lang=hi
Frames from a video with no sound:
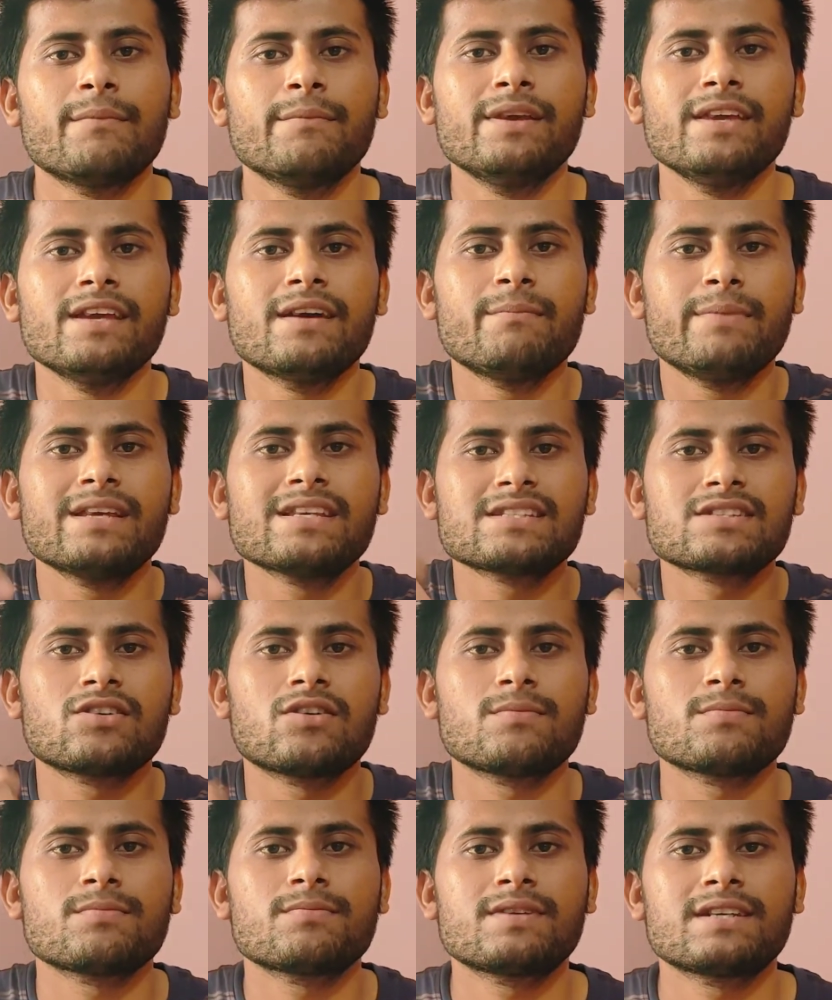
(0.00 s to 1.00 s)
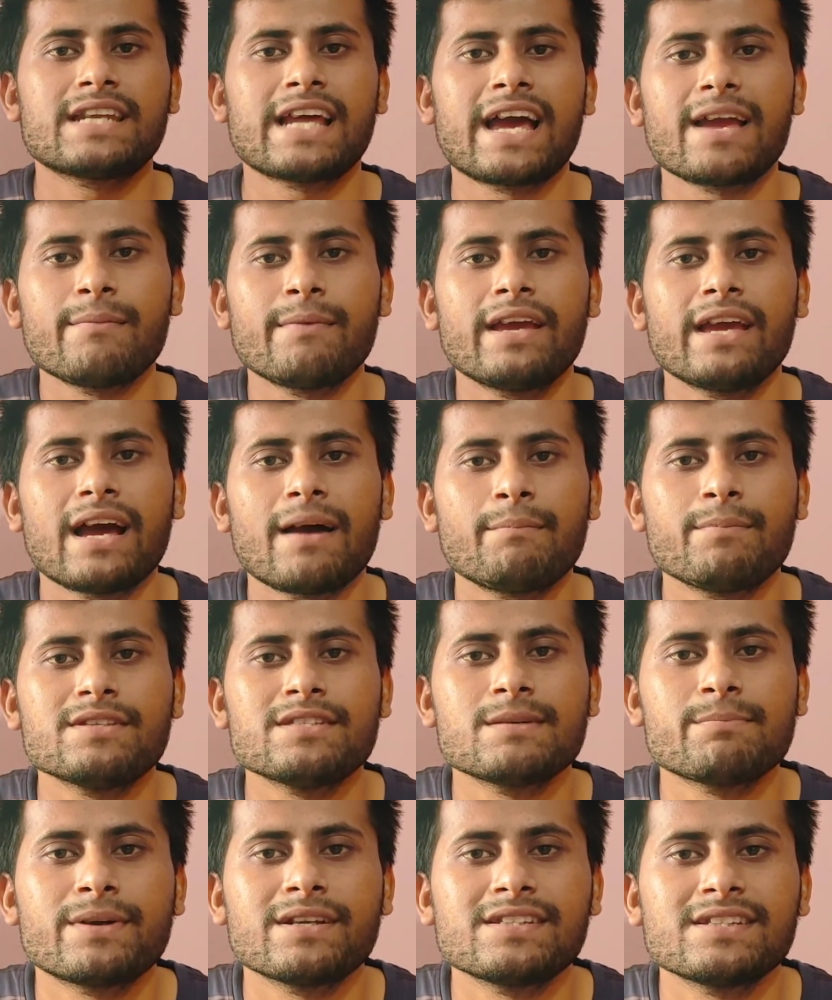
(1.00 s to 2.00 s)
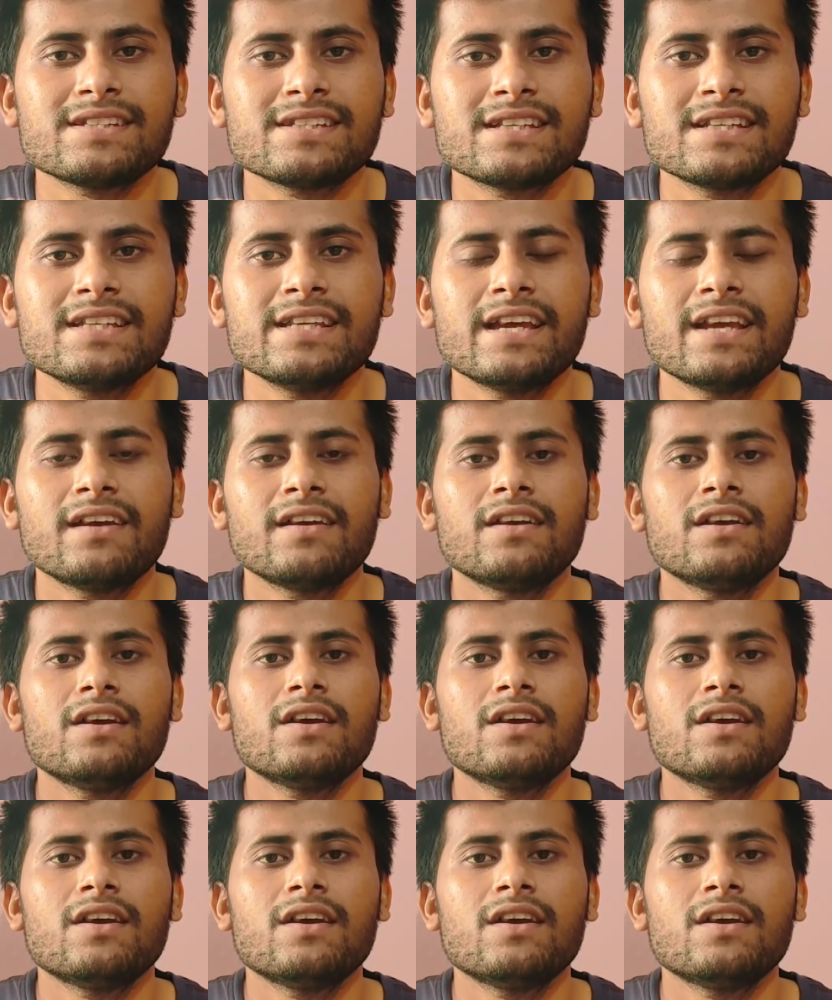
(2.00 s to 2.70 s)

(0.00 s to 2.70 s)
अभी यह बेस्ट ऑफ टाइम है आप इसे परचेज कीजिए